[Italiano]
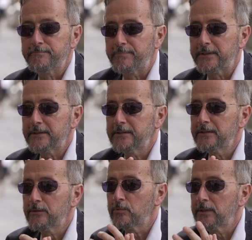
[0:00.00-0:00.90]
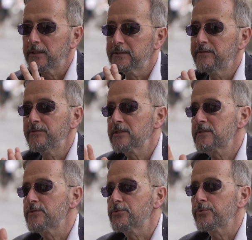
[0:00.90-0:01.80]
prende una
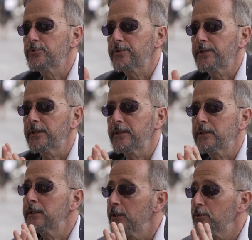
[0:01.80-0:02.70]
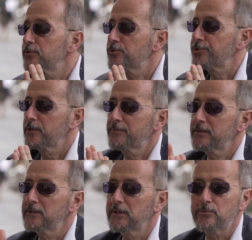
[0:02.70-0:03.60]
deviazione che io
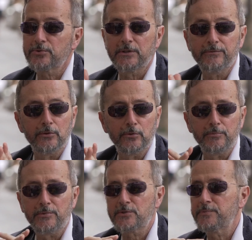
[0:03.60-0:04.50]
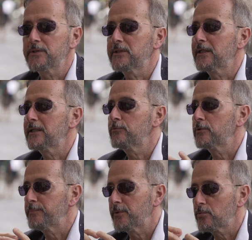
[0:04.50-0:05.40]
sinceramente nello scriverlo non mi aspettavo,
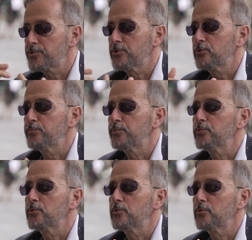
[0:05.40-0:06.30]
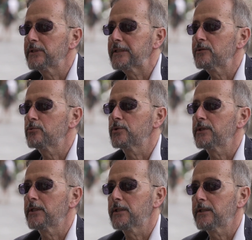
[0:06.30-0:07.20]
però a un certo punto ho notato
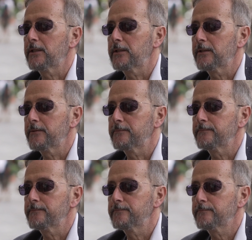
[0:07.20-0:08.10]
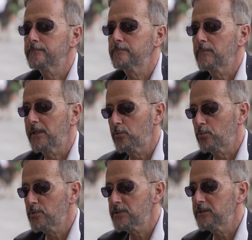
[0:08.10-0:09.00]
che erano
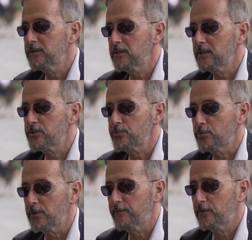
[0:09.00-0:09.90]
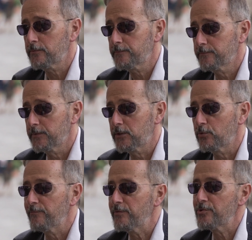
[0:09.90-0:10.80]
due sentieri che si univano e
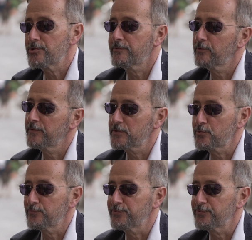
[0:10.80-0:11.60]
convergevano verso un